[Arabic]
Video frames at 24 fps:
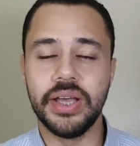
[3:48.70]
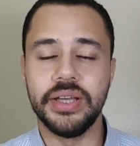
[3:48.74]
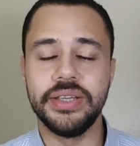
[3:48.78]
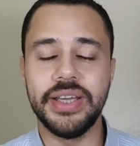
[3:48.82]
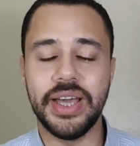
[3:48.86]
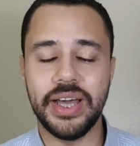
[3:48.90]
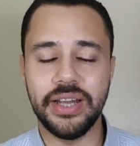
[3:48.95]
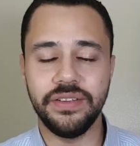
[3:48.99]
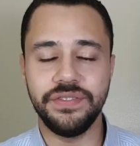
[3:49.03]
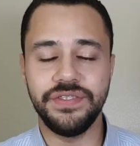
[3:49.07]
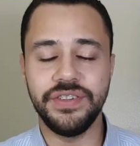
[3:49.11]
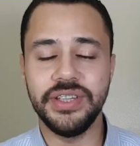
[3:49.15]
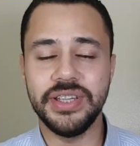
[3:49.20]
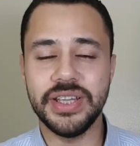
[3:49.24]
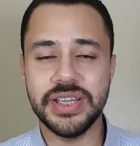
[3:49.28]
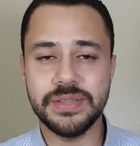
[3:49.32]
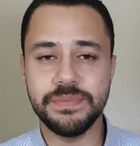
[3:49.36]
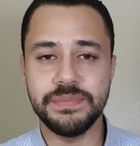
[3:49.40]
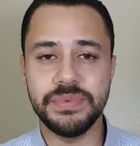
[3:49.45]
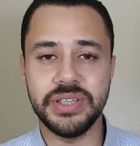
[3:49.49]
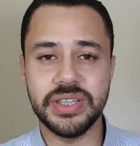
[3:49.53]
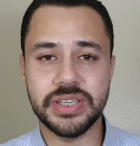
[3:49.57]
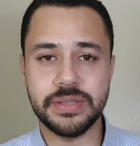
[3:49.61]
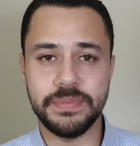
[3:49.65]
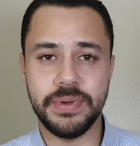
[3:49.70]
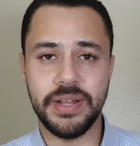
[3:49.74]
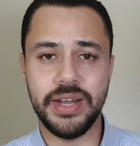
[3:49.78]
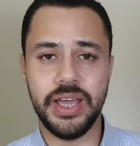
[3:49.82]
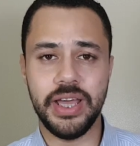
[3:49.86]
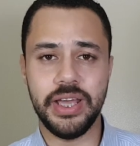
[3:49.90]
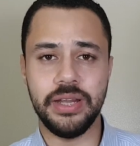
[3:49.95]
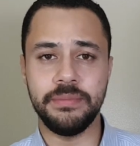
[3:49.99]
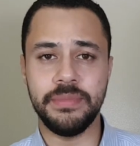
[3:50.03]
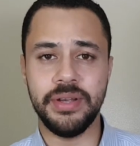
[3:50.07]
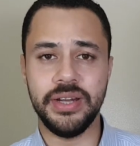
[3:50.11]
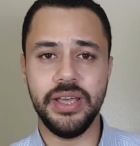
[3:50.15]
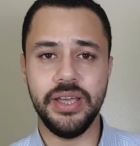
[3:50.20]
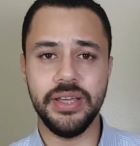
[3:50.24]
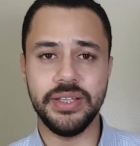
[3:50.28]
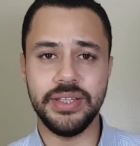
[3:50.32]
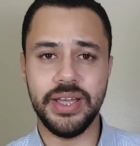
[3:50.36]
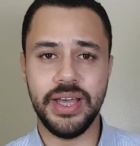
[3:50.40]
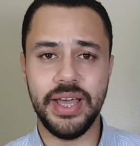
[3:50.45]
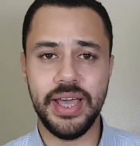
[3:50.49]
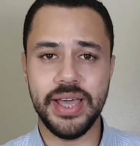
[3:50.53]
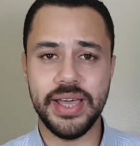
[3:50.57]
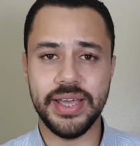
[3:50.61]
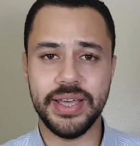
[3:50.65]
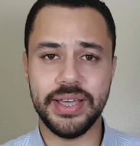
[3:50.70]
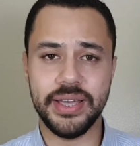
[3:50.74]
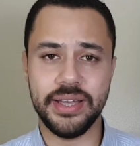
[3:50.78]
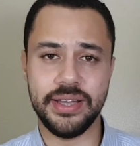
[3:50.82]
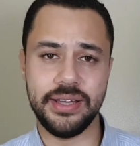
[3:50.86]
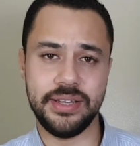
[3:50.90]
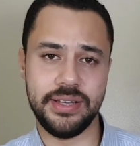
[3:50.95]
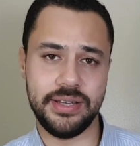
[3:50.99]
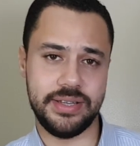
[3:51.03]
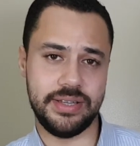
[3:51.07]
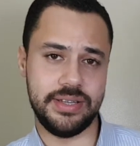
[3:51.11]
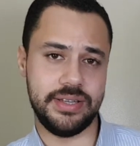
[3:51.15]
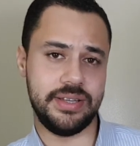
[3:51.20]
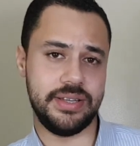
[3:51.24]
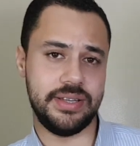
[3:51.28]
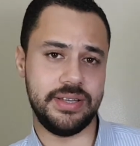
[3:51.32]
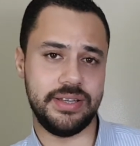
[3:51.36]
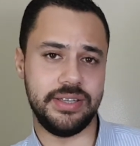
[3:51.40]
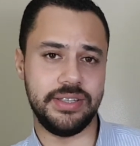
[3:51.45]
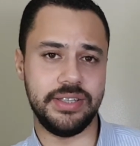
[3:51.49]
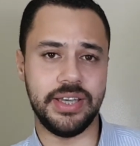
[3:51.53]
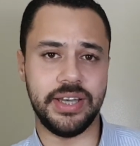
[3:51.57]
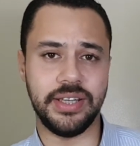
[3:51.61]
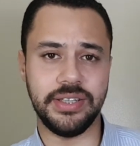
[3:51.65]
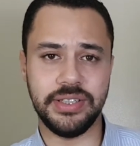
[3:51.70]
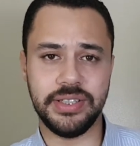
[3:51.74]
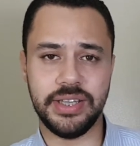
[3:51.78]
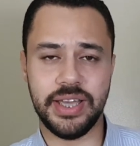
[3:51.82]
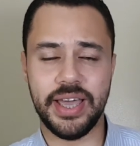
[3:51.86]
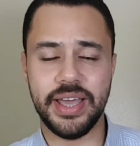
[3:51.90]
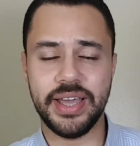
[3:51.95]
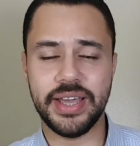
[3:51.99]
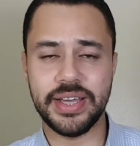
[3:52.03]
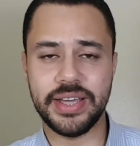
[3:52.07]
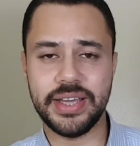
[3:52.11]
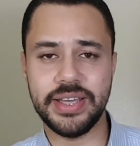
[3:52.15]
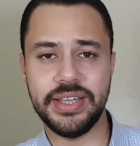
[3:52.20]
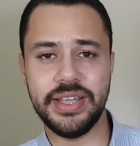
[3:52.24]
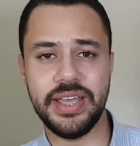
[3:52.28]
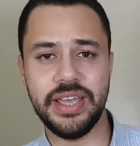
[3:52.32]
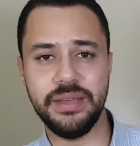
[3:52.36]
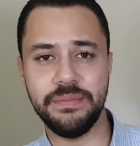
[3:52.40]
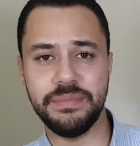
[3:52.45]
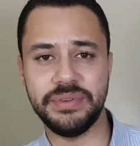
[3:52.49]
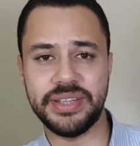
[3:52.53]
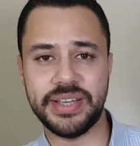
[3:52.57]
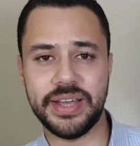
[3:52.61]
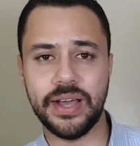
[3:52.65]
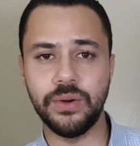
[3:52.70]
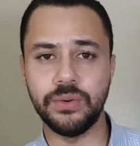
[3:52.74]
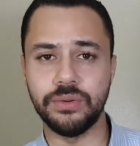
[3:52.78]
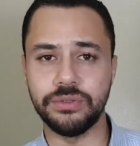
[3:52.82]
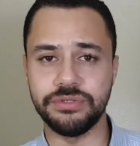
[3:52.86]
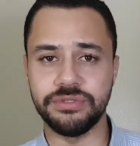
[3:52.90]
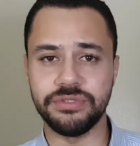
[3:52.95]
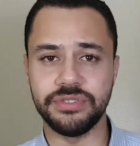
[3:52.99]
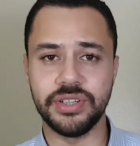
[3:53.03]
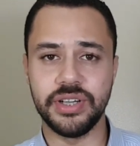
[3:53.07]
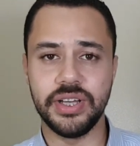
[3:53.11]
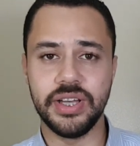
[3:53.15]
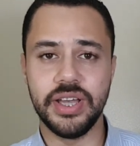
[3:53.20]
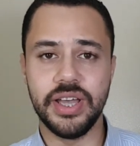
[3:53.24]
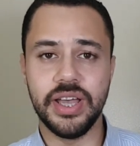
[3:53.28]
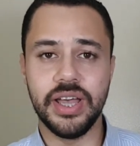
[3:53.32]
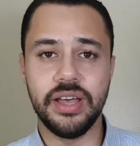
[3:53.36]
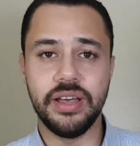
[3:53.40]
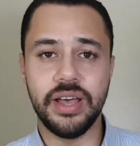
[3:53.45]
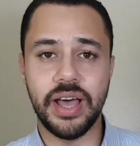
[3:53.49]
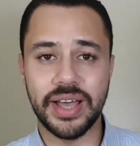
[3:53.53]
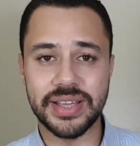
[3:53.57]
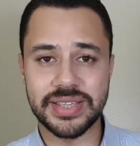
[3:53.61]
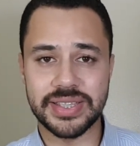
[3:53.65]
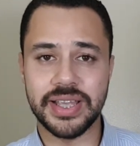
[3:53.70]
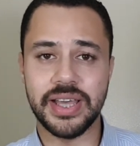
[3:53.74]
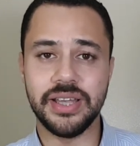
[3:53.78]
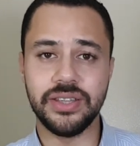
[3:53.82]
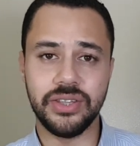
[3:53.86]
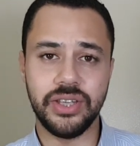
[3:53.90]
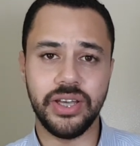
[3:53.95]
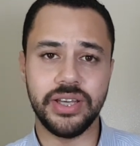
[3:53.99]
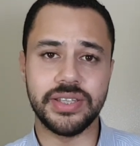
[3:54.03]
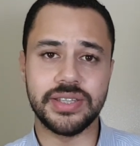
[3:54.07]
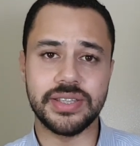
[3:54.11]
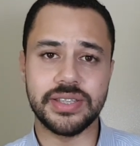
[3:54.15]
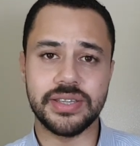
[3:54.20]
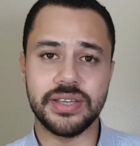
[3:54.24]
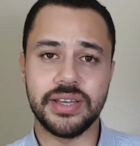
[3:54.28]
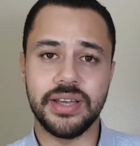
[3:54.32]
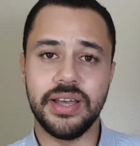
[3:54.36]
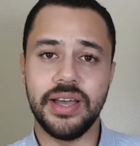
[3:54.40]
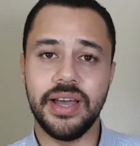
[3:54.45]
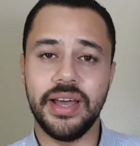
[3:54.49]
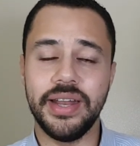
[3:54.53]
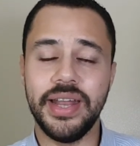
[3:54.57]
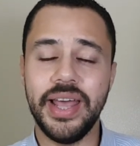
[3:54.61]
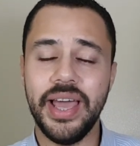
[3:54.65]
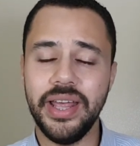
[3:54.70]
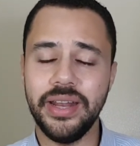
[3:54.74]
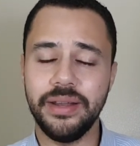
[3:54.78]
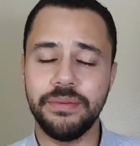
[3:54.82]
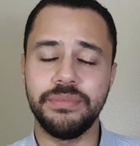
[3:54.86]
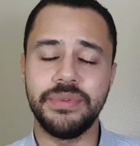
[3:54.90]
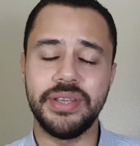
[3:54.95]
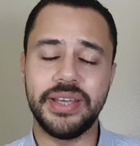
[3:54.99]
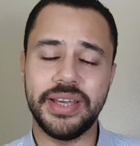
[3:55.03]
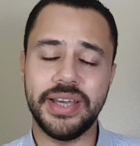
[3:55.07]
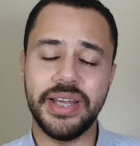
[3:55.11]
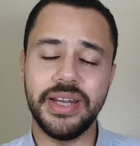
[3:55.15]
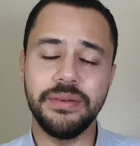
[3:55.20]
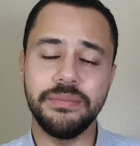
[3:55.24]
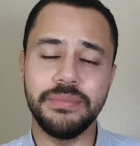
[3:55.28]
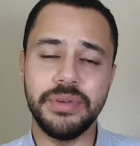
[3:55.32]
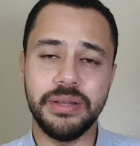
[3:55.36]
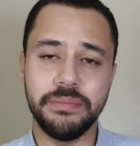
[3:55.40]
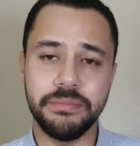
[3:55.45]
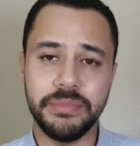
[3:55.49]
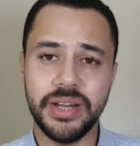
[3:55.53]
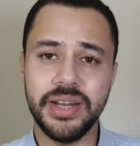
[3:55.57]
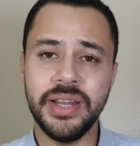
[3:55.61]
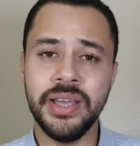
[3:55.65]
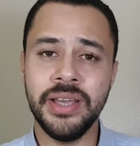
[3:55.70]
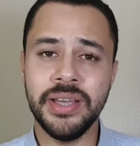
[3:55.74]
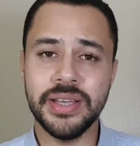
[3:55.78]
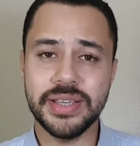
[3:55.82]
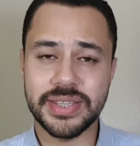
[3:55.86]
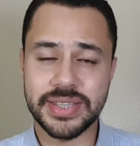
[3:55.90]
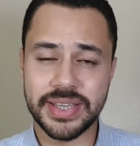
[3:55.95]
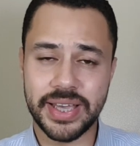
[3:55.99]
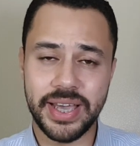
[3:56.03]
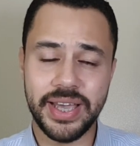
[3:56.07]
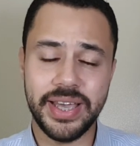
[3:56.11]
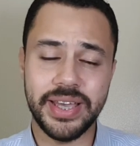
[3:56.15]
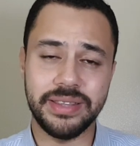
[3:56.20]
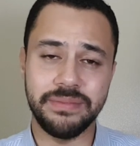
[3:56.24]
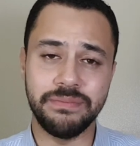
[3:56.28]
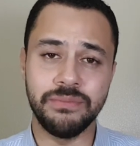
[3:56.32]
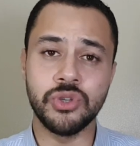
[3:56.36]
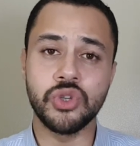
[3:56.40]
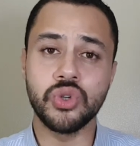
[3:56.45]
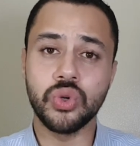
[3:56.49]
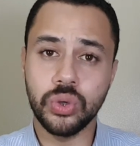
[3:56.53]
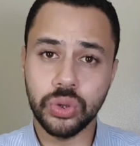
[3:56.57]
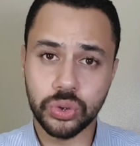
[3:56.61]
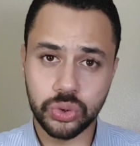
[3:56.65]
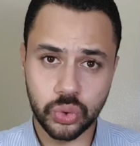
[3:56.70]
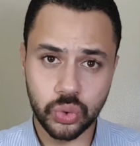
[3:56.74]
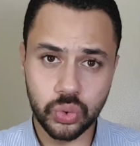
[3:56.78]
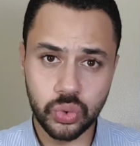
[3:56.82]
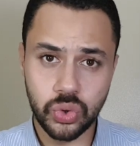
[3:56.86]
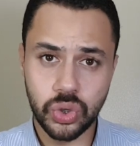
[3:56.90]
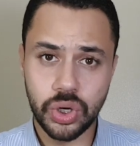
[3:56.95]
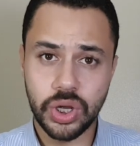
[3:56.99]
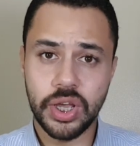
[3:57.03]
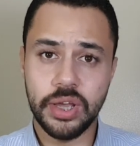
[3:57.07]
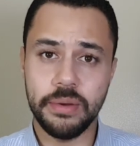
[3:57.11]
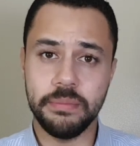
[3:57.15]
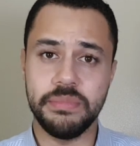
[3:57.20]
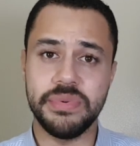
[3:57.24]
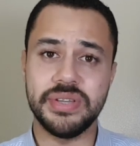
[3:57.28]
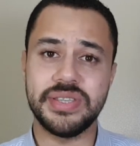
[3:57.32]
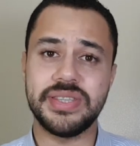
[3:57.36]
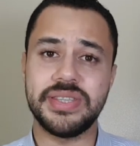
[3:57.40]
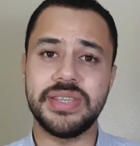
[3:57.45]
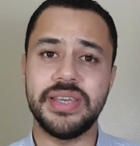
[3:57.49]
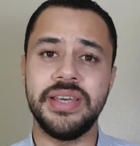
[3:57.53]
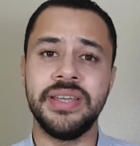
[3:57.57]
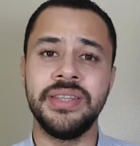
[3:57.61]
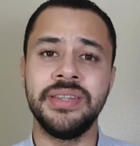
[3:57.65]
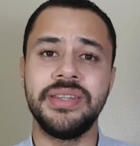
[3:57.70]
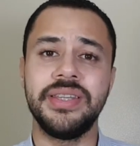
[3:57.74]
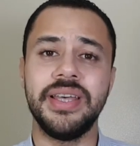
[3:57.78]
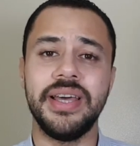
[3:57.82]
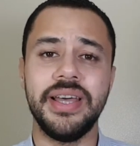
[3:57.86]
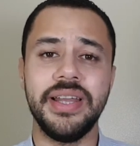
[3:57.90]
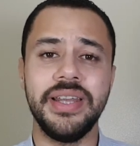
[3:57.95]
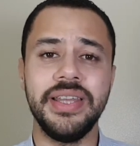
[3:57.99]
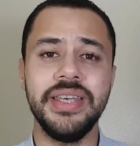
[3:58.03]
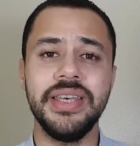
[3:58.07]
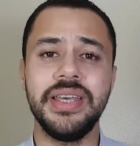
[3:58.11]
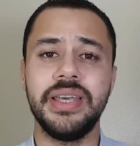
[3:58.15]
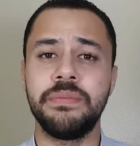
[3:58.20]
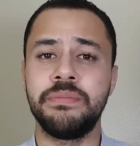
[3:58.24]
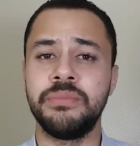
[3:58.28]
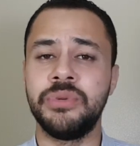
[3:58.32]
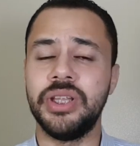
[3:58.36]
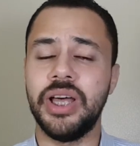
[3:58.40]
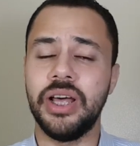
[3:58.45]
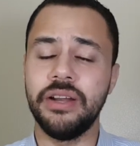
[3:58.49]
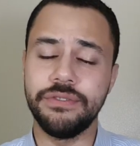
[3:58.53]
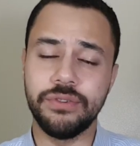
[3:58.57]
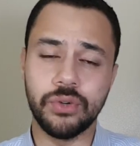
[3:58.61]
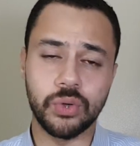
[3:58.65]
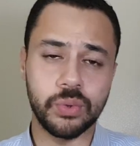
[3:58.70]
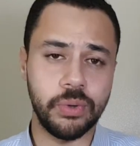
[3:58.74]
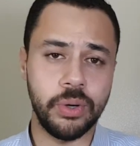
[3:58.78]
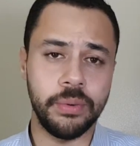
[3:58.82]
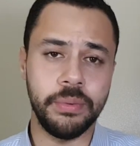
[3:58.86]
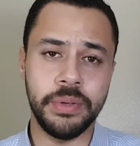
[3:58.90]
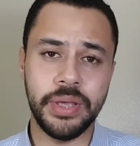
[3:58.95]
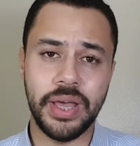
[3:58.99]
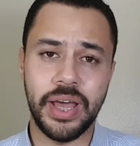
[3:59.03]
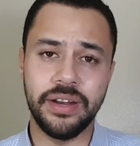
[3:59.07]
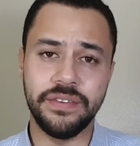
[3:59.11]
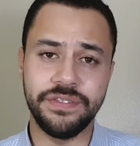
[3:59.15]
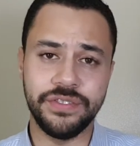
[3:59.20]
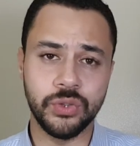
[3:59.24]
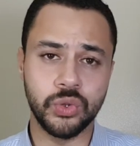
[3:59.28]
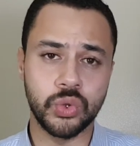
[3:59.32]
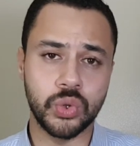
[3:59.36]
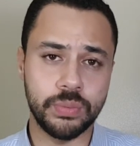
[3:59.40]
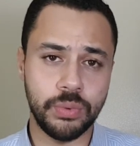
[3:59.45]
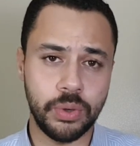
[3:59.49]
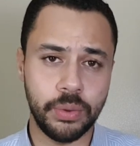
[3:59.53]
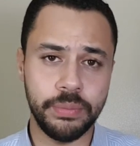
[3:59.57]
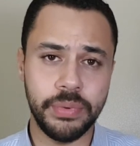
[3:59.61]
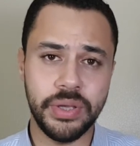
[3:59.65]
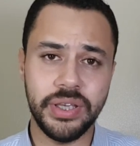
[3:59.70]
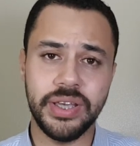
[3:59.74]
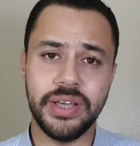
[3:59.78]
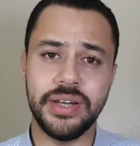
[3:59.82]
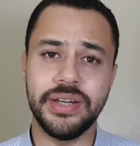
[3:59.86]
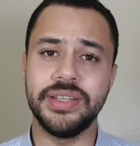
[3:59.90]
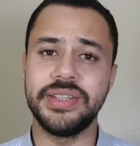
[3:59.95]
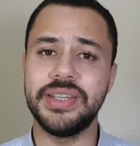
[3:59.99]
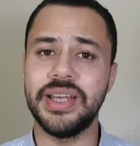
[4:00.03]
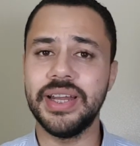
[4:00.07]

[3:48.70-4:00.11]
يعني في ناس بالنسبه لها الملح ده حاجه آه، يعني حاجه كده ايه بتخوف اثناء الدايت لا احنا بنتكلم الملح ساعات مش كتره بس انت ليك من 1400 2400 ل